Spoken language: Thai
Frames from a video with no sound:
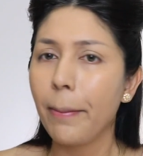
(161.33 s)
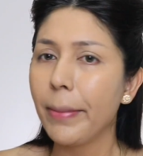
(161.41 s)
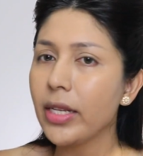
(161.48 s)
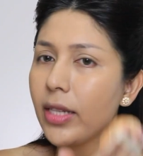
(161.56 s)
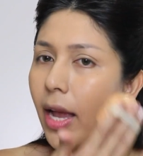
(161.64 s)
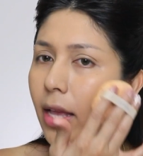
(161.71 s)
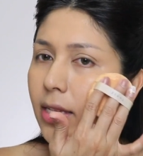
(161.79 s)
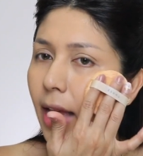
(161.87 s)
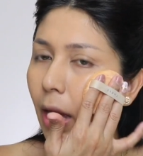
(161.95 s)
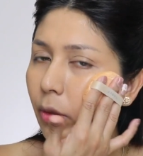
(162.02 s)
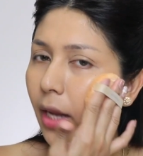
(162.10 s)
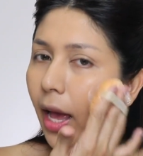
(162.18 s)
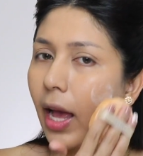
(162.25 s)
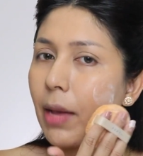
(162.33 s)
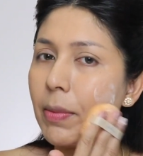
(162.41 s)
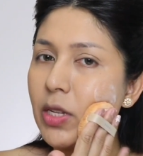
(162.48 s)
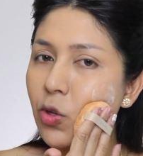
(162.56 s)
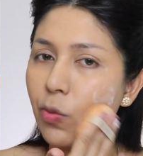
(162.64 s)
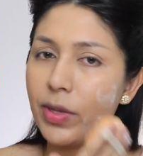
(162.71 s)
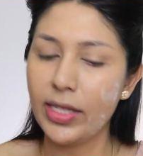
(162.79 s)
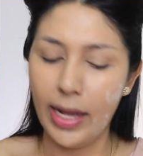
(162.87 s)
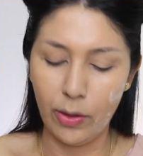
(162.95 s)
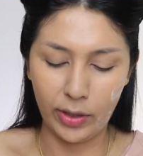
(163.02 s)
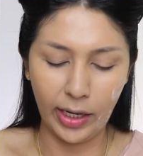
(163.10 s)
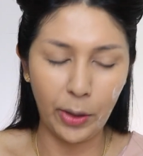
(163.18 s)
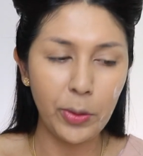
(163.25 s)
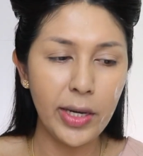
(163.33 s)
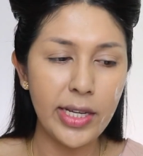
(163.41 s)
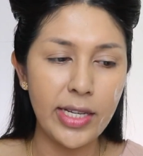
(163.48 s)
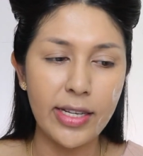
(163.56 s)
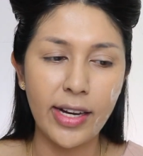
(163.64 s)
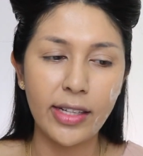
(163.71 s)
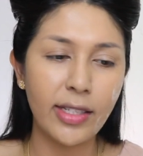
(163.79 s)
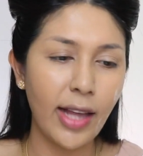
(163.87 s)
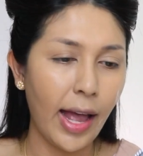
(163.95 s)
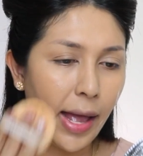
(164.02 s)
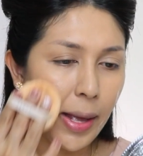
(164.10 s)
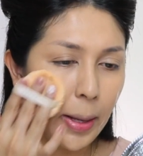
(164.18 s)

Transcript: ไม่ใช่สาวไทยมันจะดูเป็นสาวเกาหลีนะจ๊ะ